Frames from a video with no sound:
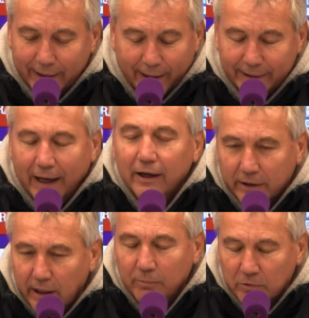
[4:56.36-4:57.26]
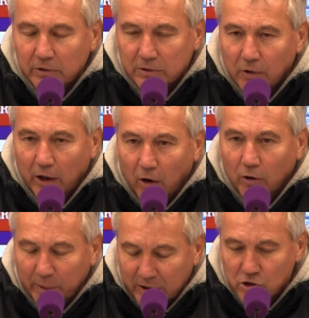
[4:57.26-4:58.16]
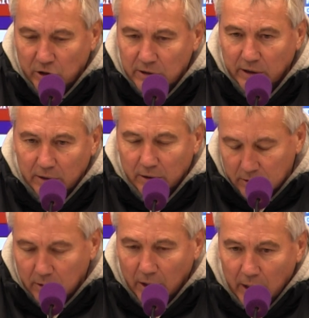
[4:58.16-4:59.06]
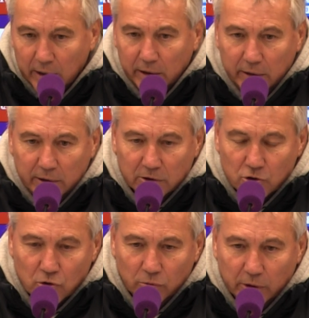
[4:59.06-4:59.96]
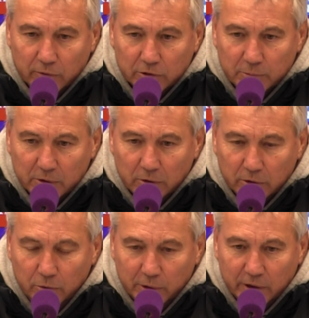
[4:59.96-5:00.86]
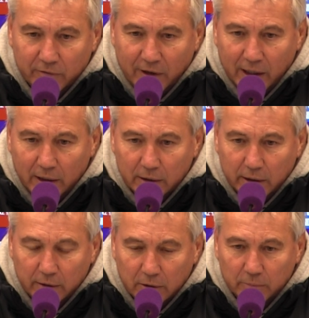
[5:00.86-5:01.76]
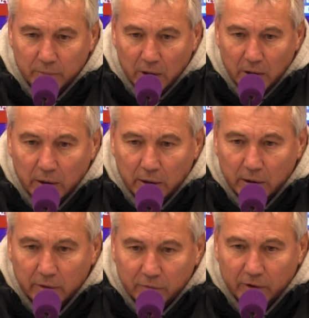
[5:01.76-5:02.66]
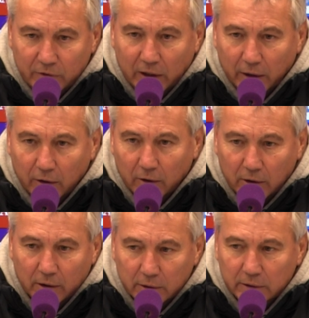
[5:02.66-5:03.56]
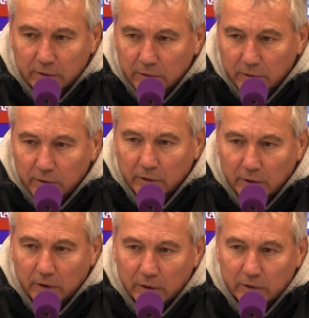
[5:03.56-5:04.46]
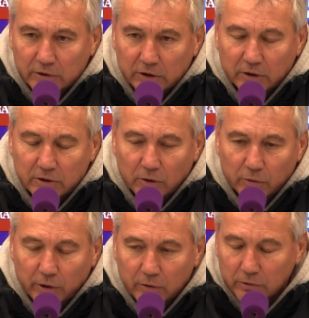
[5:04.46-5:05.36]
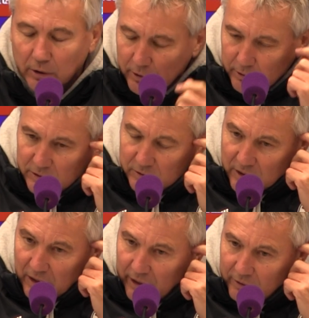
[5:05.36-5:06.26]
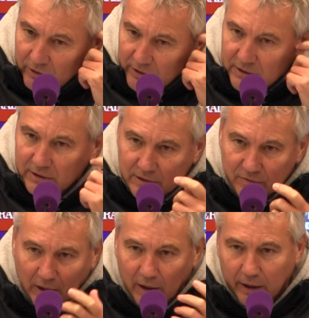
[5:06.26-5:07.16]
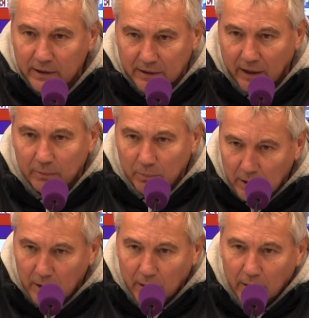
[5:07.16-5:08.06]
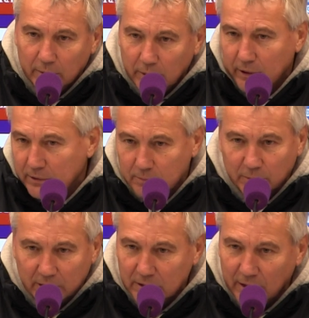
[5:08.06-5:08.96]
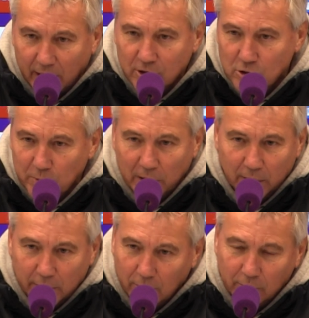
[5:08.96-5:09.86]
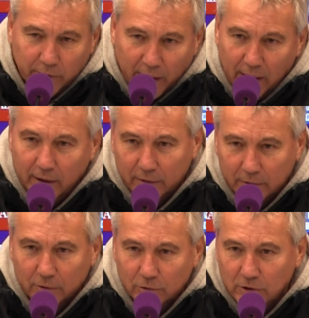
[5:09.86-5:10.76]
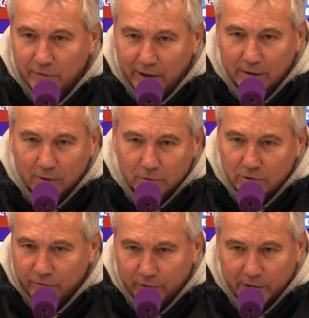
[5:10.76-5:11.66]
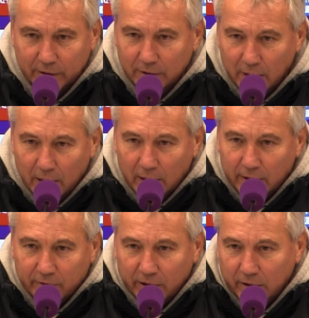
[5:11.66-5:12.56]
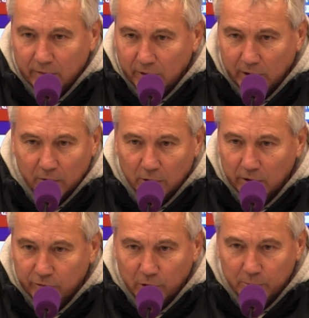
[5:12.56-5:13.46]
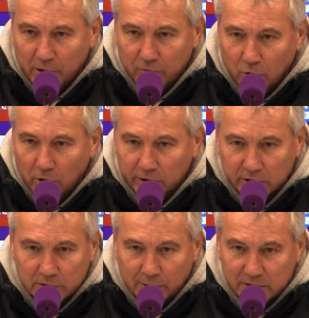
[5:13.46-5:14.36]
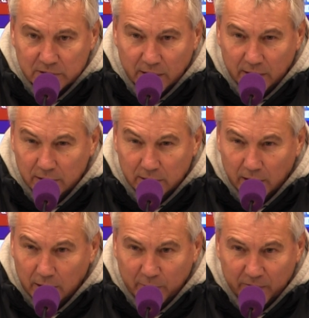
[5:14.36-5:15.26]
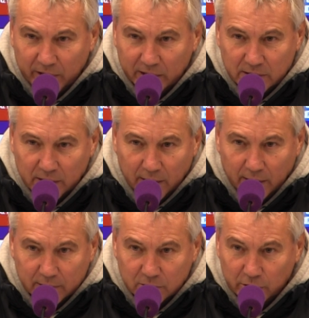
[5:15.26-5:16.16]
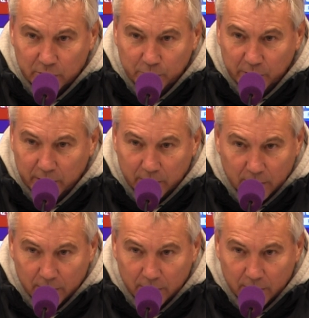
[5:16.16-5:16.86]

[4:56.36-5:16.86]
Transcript: Nein, nein, eben, das war auch bei der Schiedsrichter, also in dieser Stunde, was wir da über den War geredet haben, äh, waren wirklich auch äh, Situationen und da äh, ist uns erklärt worden, dass es wirklich extrem jetzt mit diesen Handspielen, ja, nein und so weiter und so fort. Wenn ich, wenn ich nur vor ein paar Wochen an das zwei Szenen denke, bei WRC gegen Salzburg,